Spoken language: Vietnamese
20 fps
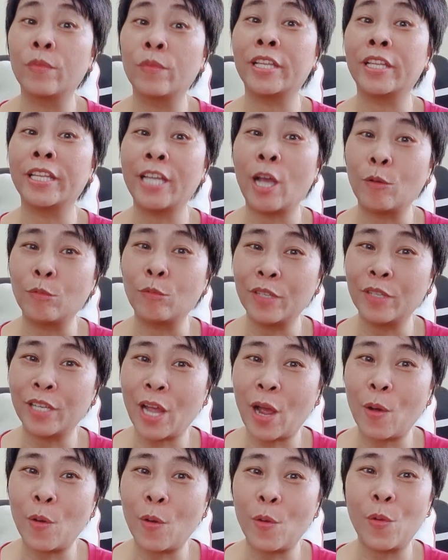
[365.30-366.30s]
giống
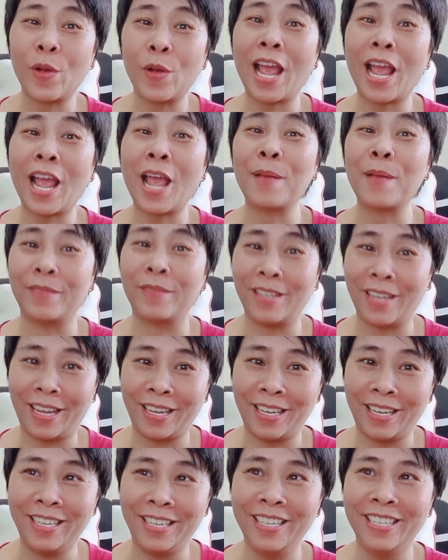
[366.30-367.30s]
nhau em
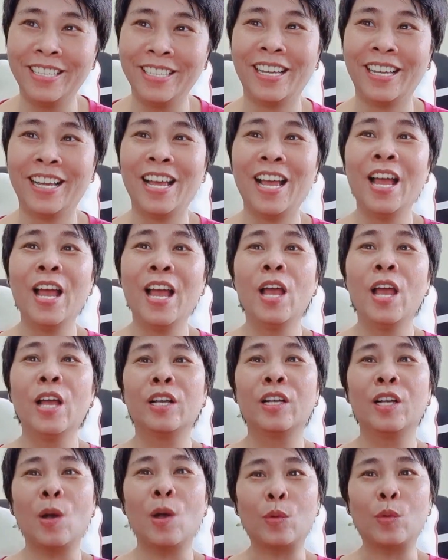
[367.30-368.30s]
nhỉ
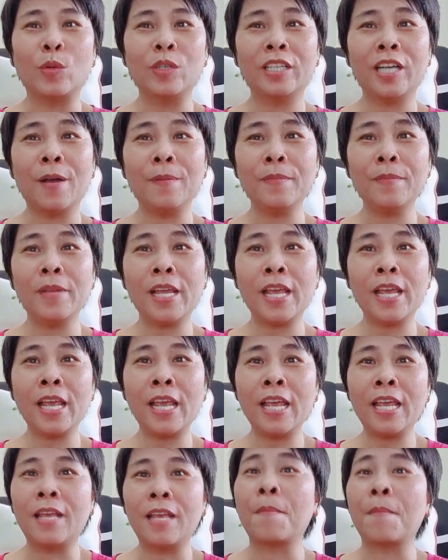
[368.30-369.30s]
ngủ sớm
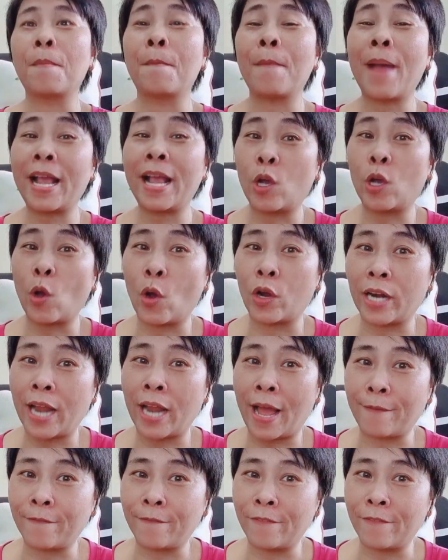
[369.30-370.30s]
đi mai còn
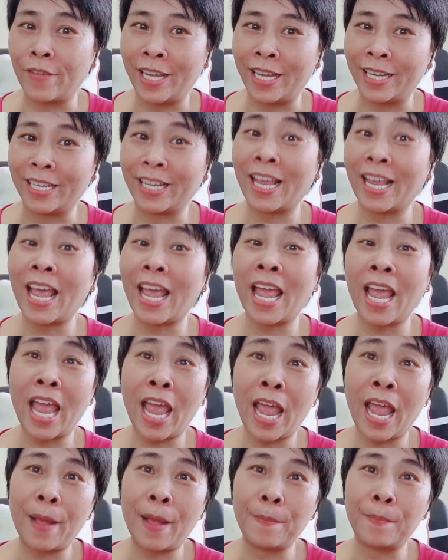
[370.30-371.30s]
làm việc nghe
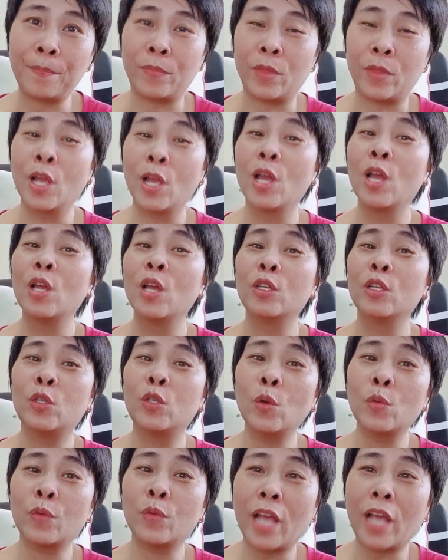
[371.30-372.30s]
em
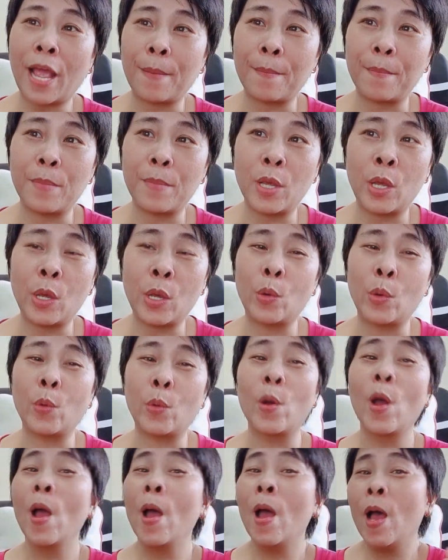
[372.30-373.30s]
chúc em
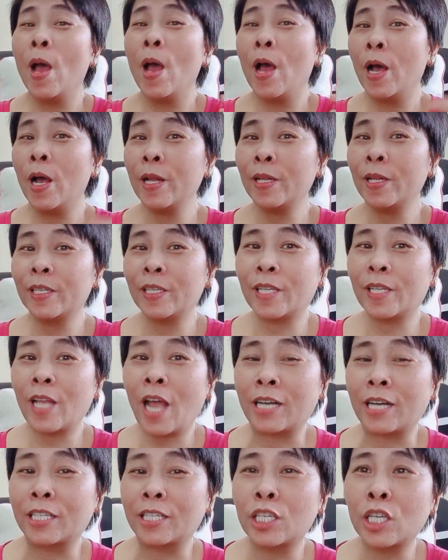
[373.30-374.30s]
yêu hít
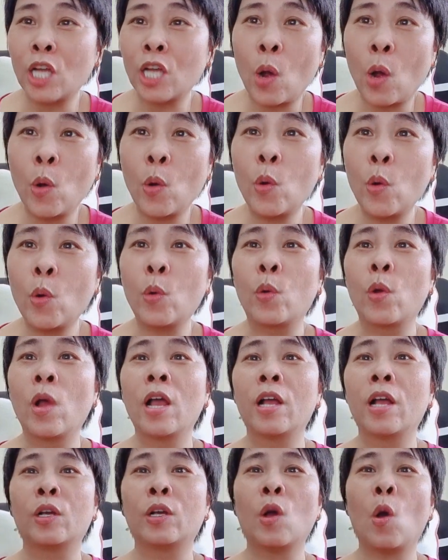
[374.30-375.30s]
thật sâu
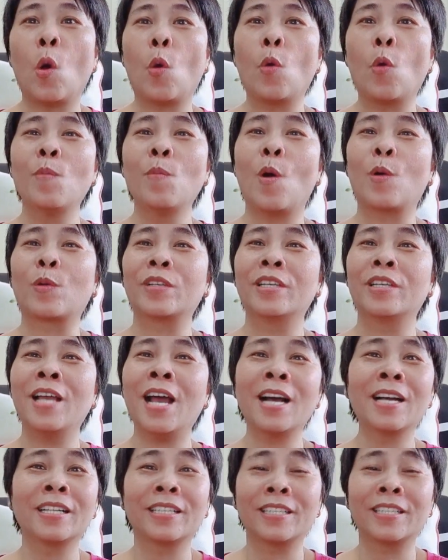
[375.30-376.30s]
ngủ một
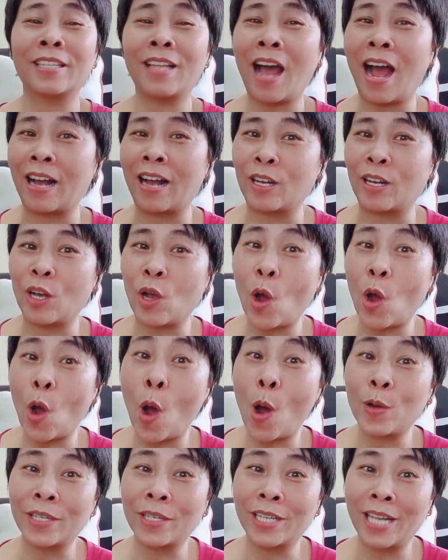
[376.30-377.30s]
giấc thật
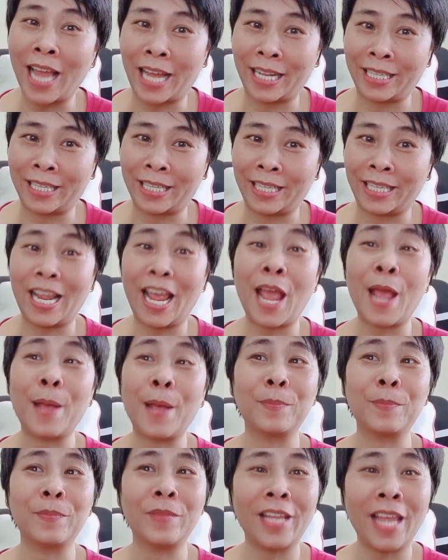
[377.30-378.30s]
ngon lành
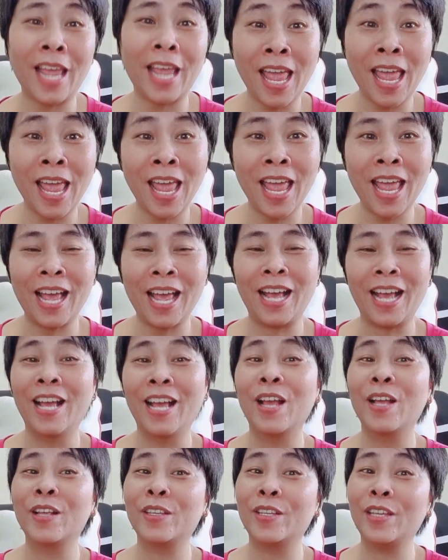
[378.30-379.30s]
em nhé
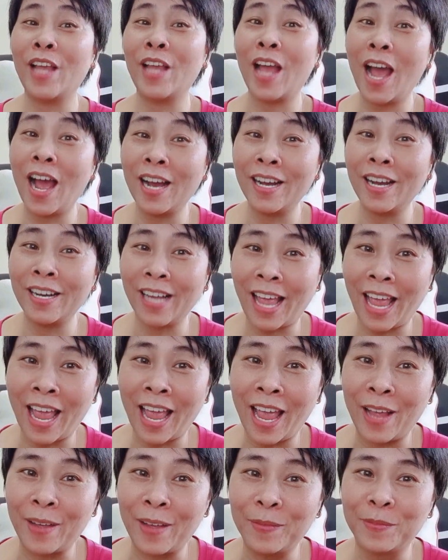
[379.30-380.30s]
nhớ
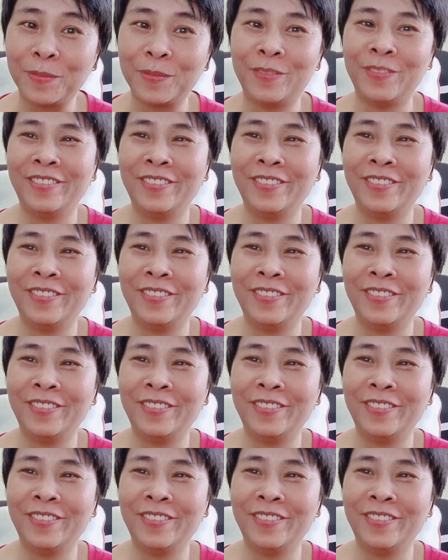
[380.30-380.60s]
em